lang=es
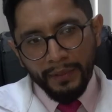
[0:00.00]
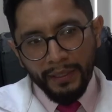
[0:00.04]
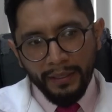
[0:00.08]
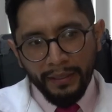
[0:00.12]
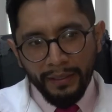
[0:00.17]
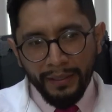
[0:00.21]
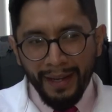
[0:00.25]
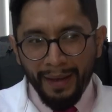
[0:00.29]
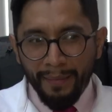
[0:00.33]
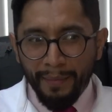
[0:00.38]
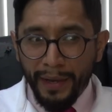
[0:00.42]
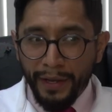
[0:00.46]

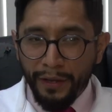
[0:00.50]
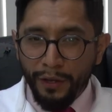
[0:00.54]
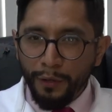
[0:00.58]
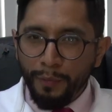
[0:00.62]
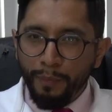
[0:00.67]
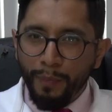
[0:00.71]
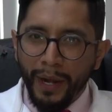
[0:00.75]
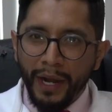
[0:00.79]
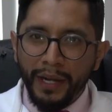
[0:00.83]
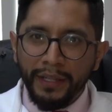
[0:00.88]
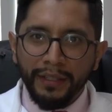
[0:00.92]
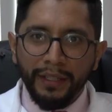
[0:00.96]
La
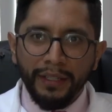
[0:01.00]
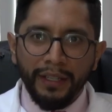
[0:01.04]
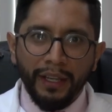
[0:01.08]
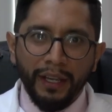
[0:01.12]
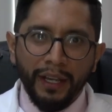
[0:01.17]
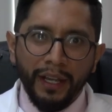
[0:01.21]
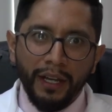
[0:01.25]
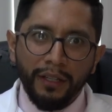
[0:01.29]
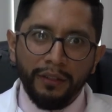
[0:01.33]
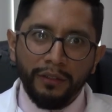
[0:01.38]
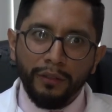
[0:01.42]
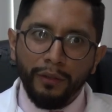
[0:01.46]
mayor parte,
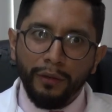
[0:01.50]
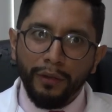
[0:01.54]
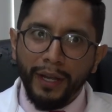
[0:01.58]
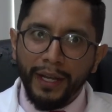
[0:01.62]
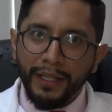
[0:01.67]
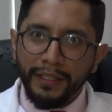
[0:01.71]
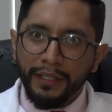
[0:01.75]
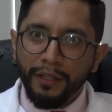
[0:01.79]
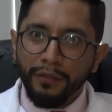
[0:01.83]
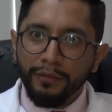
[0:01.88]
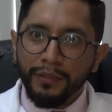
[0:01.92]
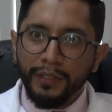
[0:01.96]
llegando
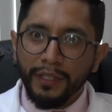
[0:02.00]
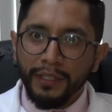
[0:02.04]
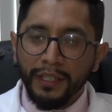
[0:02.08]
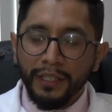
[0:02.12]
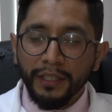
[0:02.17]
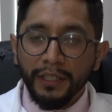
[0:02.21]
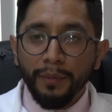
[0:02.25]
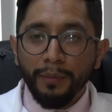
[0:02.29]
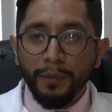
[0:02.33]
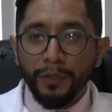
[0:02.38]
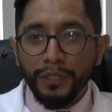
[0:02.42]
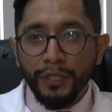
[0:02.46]
casi a un
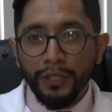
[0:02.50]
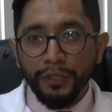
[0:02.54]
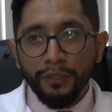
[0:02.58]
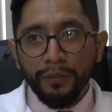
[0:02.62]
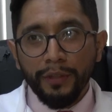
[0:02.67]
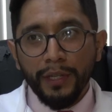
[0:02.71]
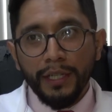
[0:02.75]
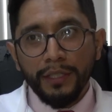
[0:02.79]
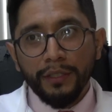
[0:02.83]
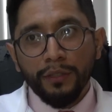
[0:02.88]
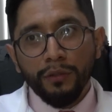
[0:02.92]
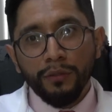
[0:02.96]

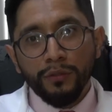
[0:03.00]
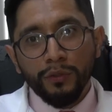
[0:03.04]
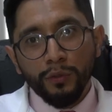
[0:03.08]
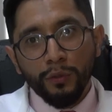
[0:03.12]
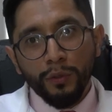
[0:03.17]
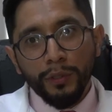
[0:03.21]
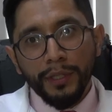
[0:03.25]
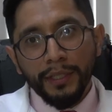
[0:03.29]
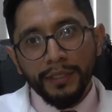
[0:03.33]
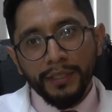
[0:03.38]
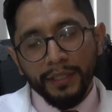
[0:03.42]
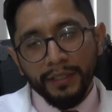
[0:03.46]
70% de las
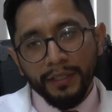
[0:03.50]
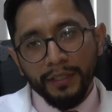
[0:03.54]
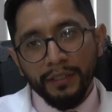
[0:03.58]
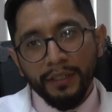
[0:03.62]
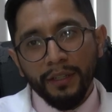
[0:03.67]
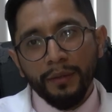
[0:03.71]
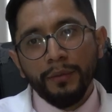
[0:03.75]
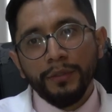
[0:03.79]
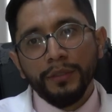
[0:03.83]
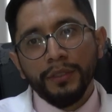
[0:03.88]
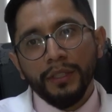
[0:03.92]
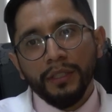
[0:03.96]
consultas que
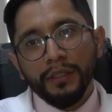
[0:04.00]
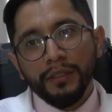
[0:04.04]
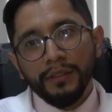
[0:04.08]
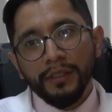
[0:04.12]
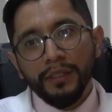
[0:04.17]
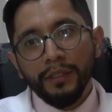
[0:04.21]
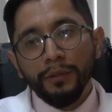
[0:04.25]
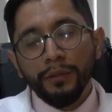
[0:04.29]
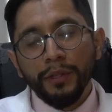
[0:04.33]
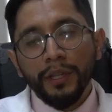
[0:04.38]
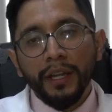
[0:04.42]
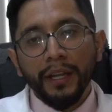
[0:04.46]
tenemos en
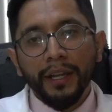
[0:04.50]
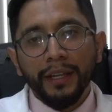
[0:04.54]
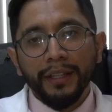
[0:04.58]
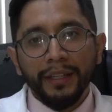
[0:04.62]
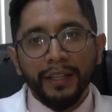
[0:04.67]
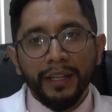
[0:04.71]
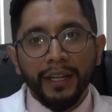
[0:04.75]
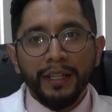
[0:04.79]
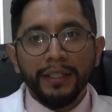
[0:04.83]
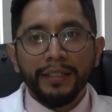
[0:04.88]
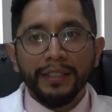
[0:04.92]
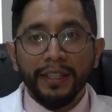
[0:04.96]
cirugía
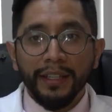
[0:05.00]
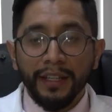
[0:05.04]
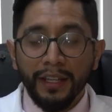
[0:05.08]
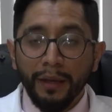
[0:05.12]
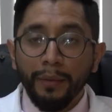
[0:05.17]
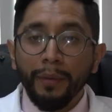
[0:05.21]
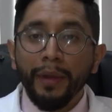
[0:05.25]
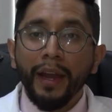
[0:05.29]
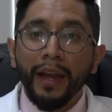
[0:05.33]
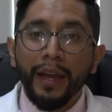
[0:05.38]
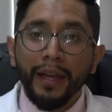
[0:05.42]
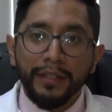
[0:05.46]
general, se
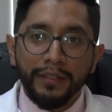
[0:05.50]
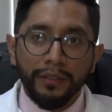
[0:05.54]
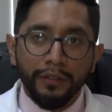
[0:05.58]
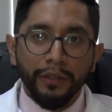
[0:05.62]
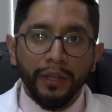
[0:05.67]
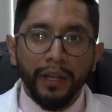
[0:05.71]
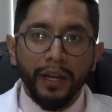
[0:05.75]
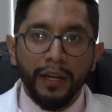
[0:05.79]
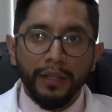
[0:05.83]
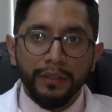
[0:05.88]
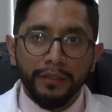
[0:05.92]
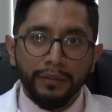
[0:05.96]
debe a
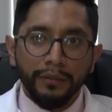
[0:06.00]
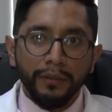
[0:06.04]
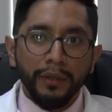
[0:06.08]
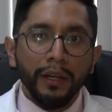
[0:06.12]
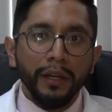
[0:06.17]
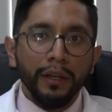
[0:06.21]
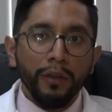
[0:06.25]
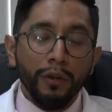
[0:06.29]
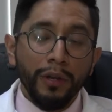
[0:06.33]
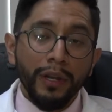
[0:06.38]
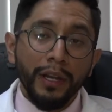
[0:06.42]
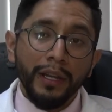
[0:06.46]
este caso,
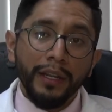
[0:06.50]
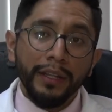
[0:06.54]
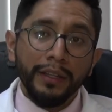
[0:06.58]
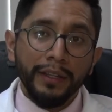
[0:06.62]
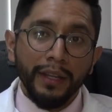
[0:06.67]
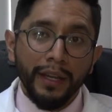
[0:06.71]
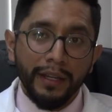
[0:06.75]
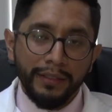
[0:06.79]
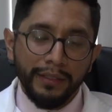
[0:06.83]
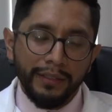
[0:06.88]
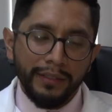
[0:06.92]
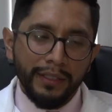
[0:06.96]
a
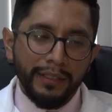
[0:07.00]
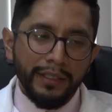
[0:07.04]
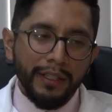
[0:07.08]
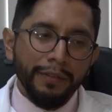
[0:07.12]
colelitiasis.